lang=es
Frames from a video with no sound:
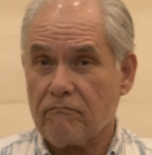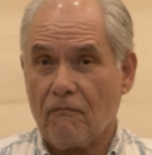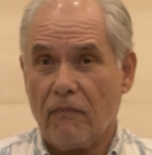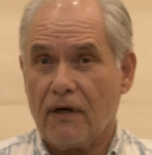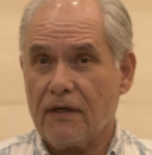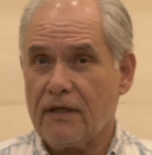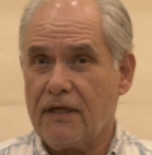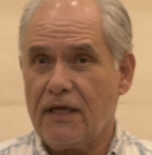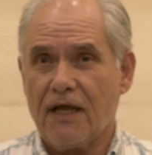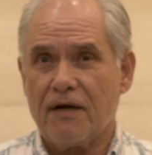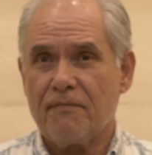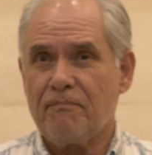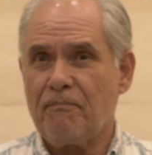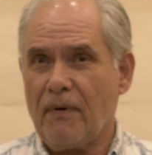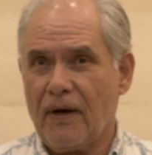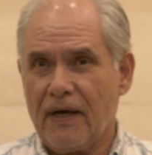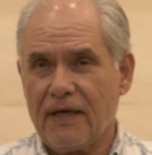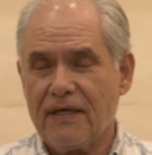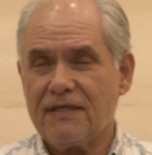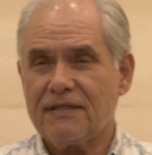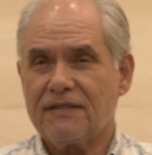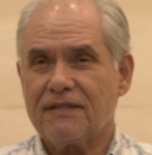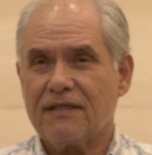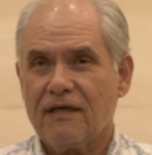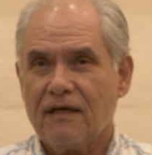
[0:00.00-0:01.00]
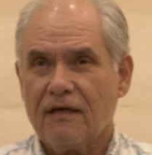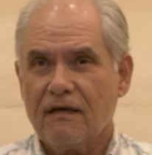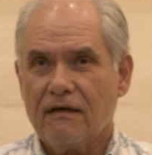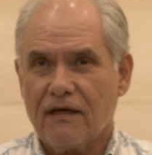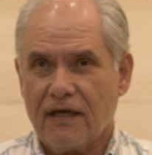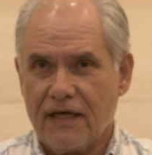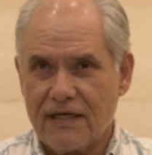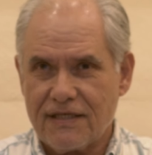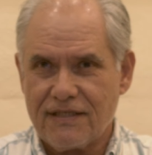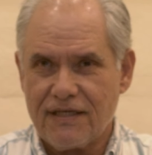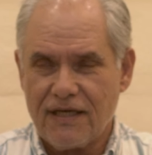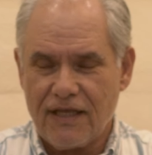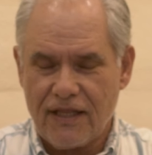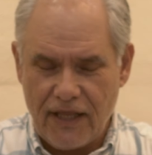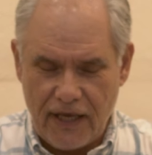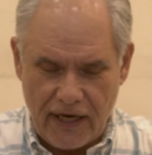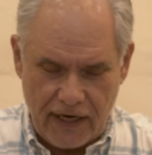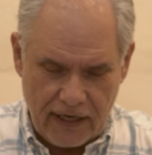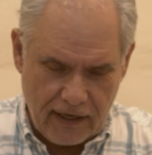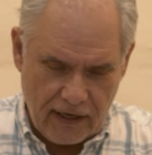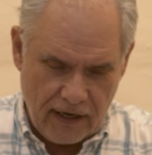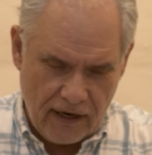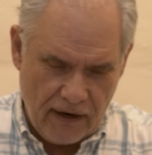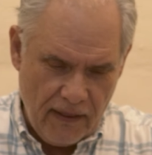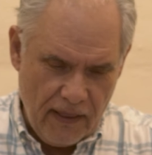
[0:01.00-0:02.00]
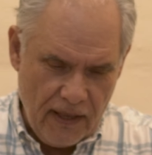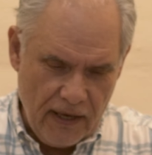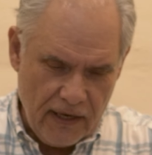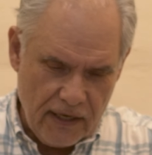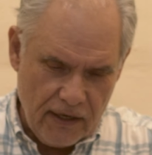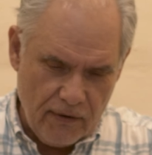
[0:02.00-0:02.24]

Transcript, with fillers: cualquier país que se deja.